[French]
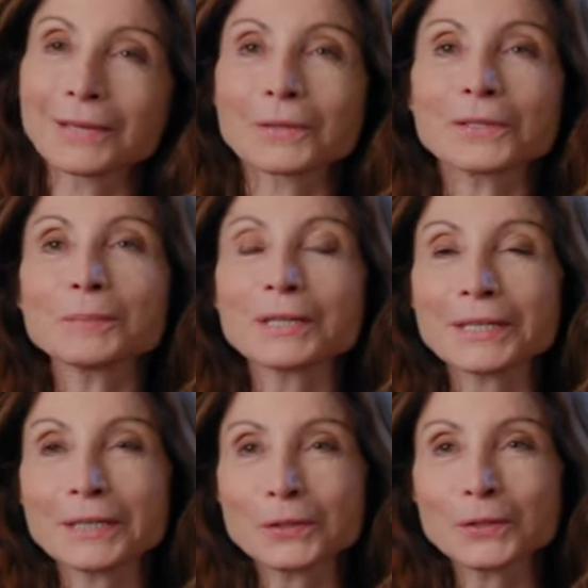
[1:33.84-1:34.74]
Libérer
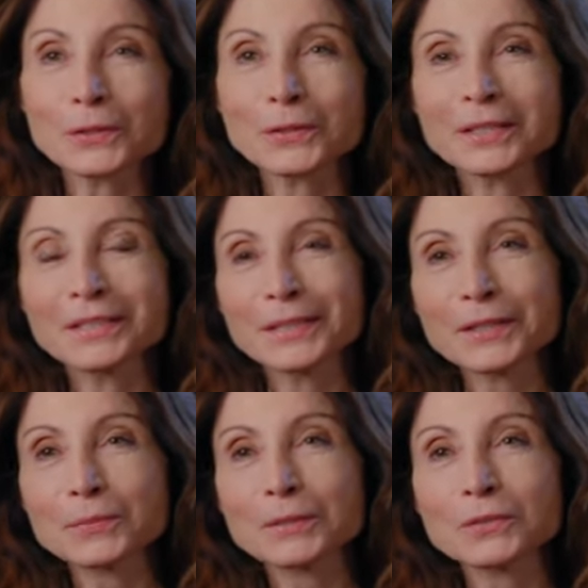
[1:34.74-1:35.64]
l'école,
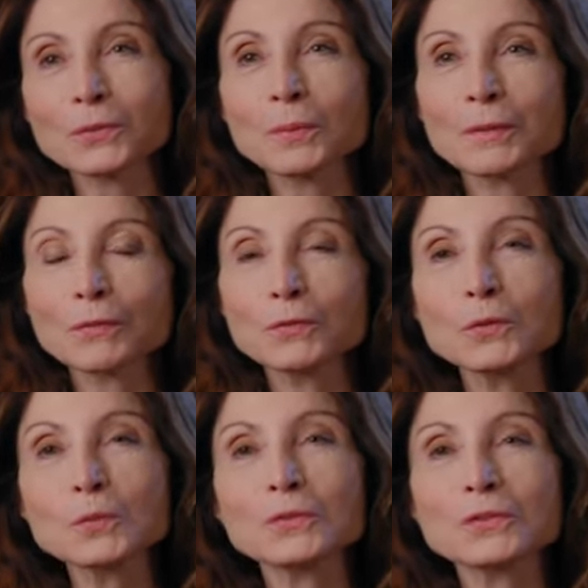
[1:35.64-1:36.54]
l'expression
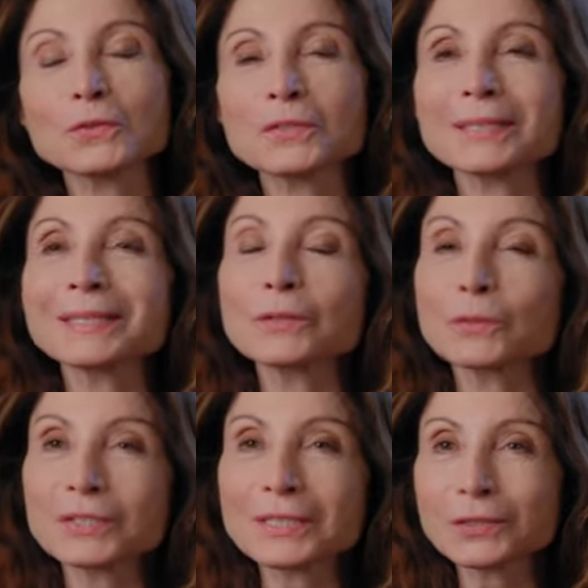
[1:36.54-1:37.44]
bienvenue est puisque c'était
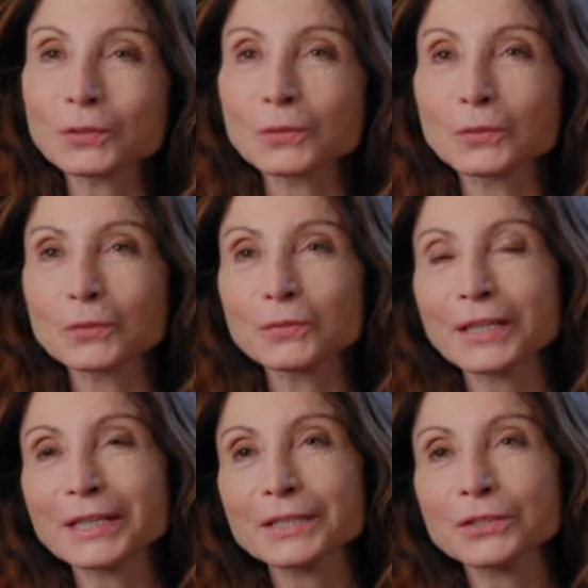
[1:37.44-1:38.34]
le titre d'un
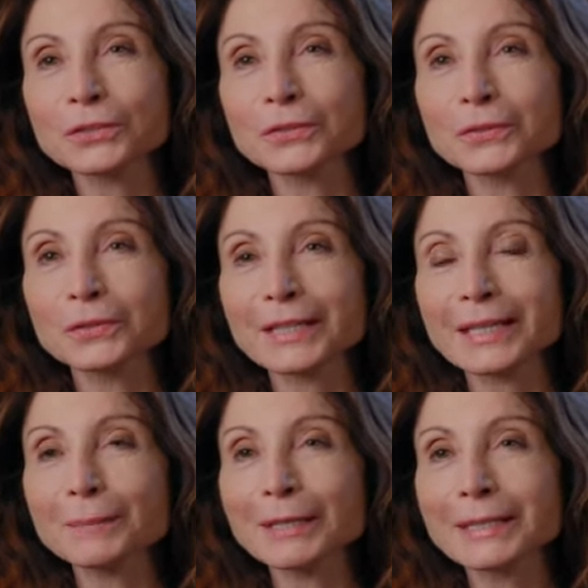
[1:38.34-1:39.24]
ouvrage
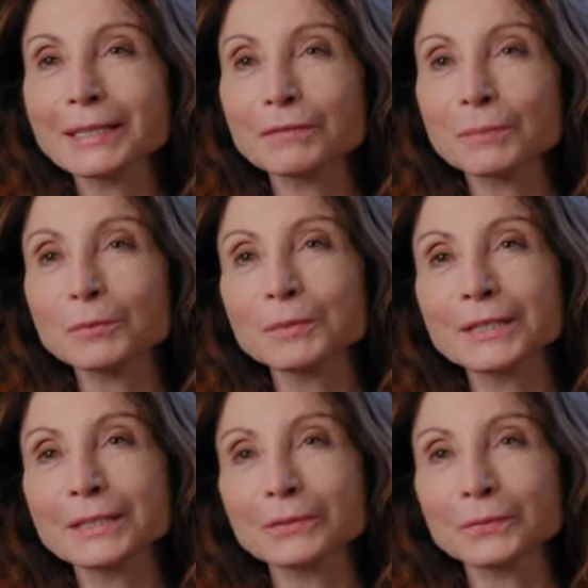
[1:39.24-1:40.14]
Madelin avait publié en